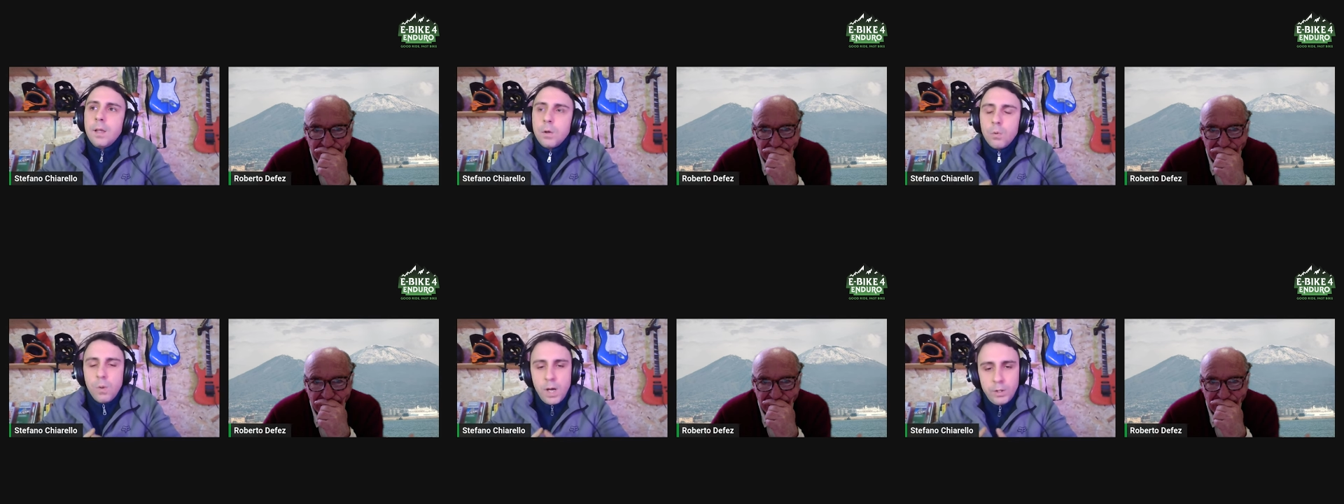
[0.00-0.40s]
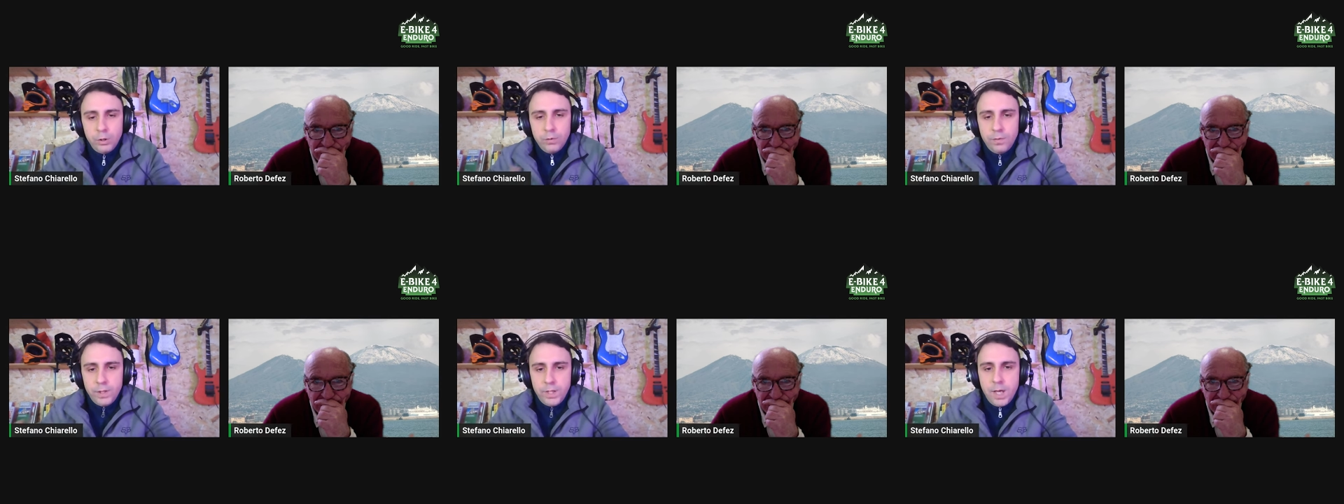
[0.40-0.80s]

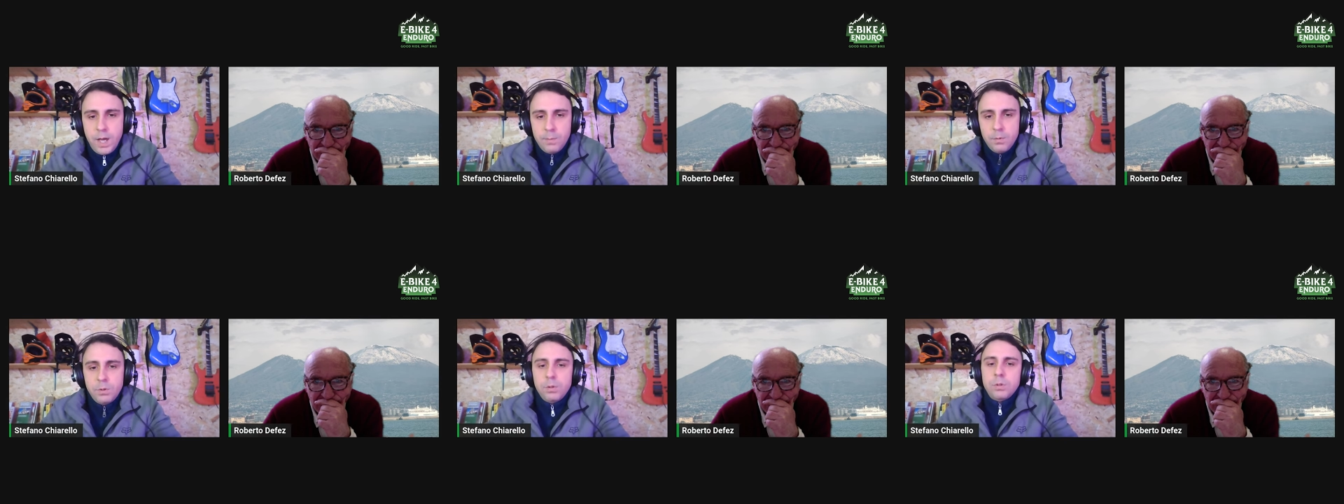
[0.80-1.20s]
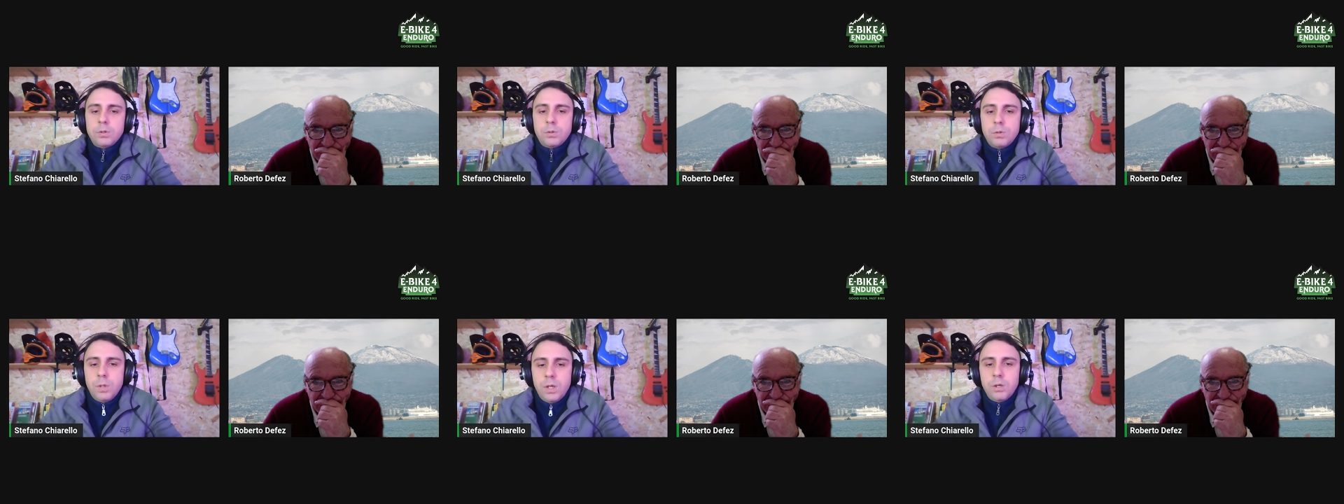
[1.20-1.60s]
quando vediamo
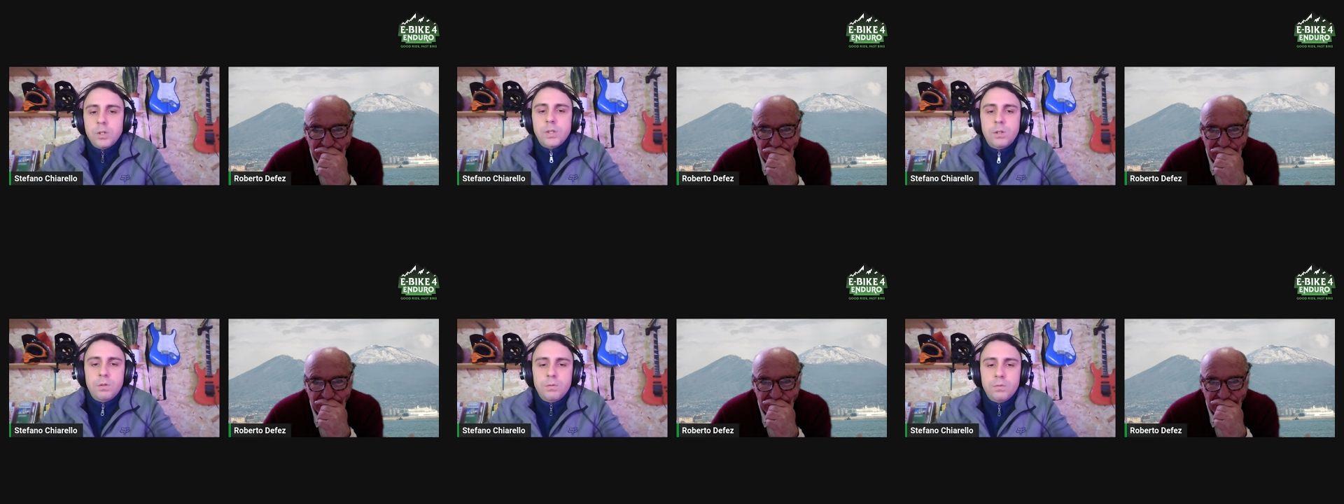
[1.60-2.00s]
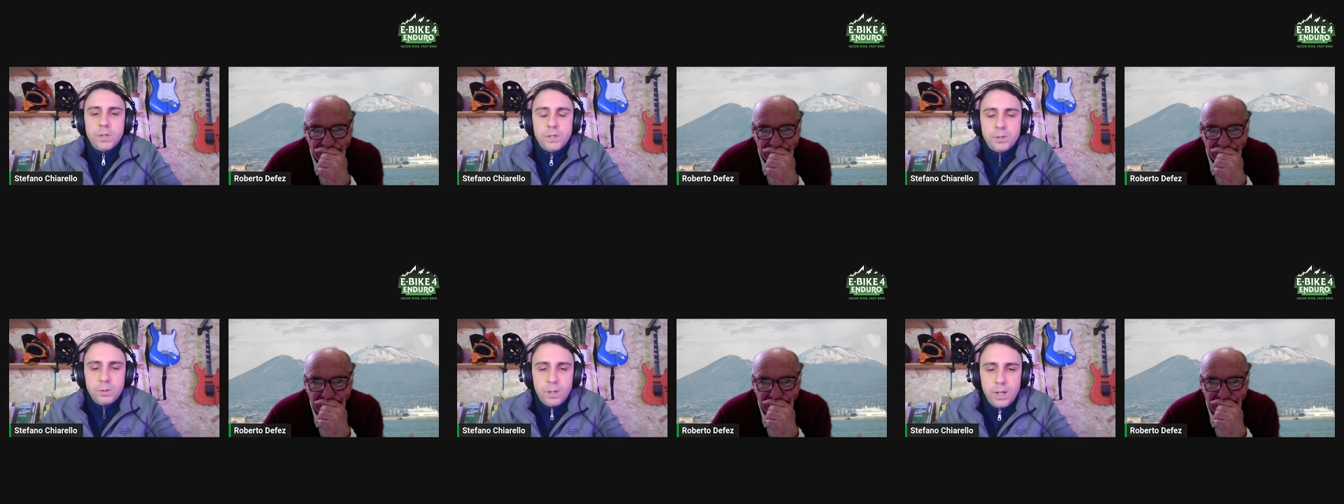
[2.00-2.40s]
sulla nostra
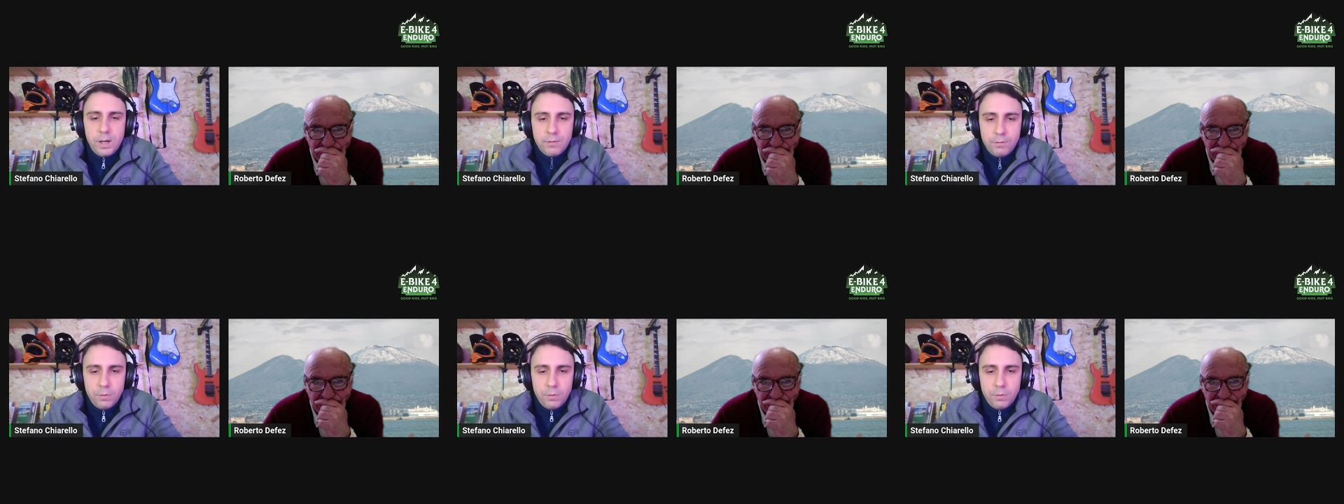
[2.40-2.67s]
confezione la